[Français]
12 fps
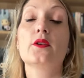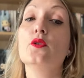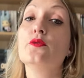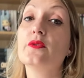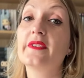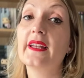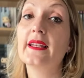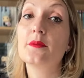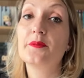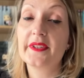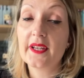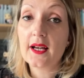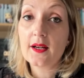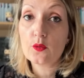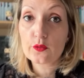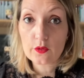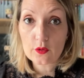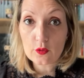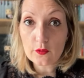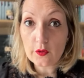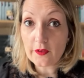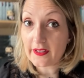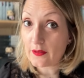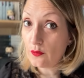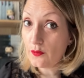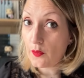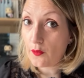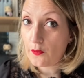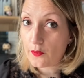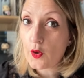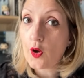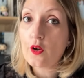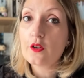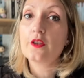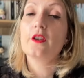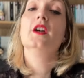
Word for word: que vous allez bien. On se retrouve dans un nouveau vlog.